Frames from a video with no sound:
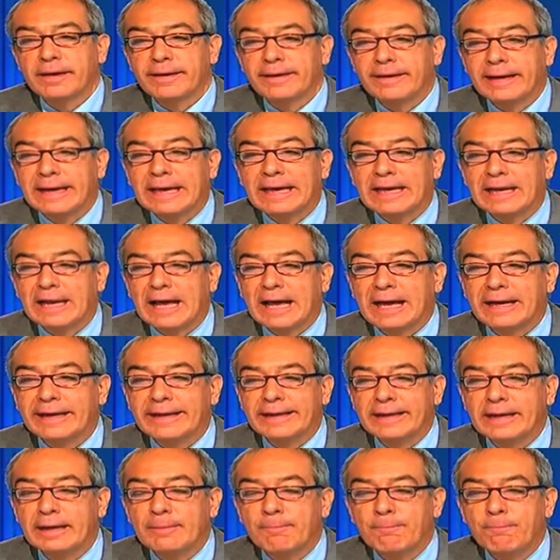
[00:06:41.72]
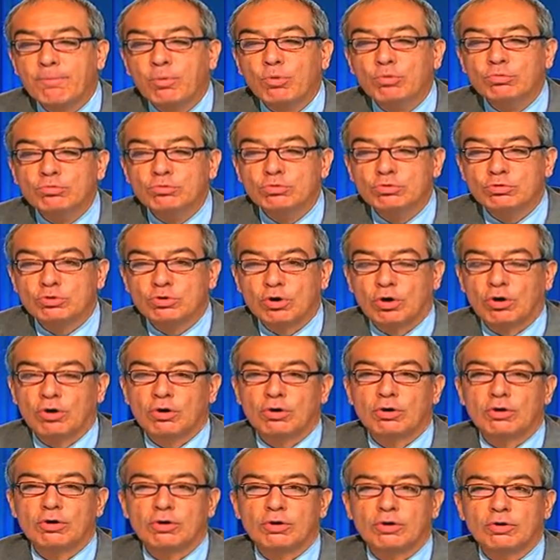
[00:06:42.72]
eh, era il
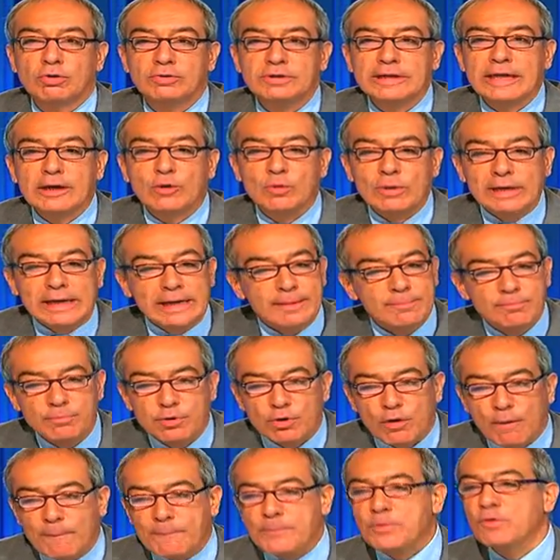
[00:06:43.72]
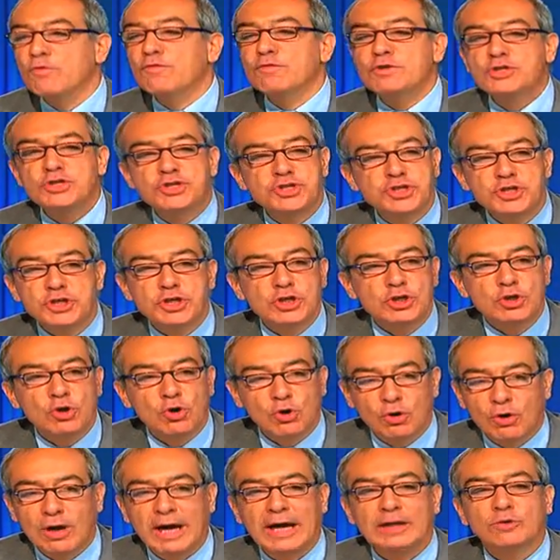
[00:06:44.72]
punto eh, d'equilibrio più
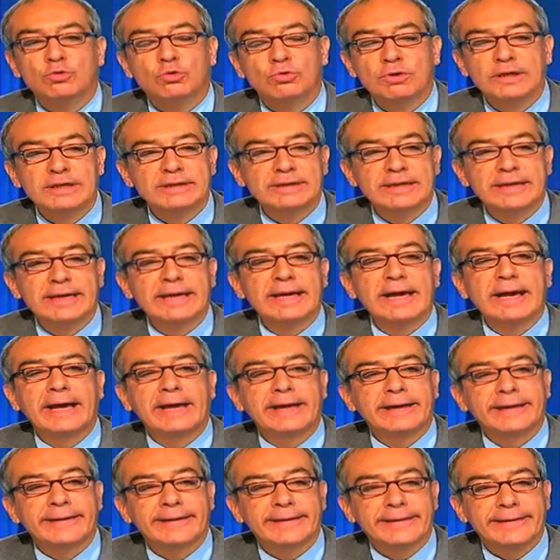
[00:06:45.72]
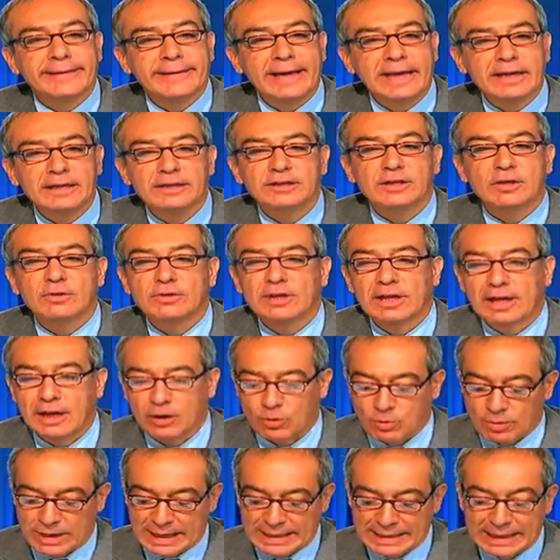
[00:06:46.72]
vicino ad un'idea eh, all'interno
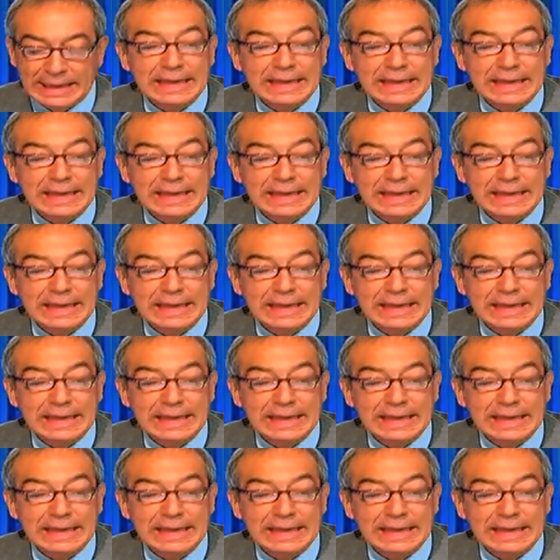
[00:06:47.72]
della quale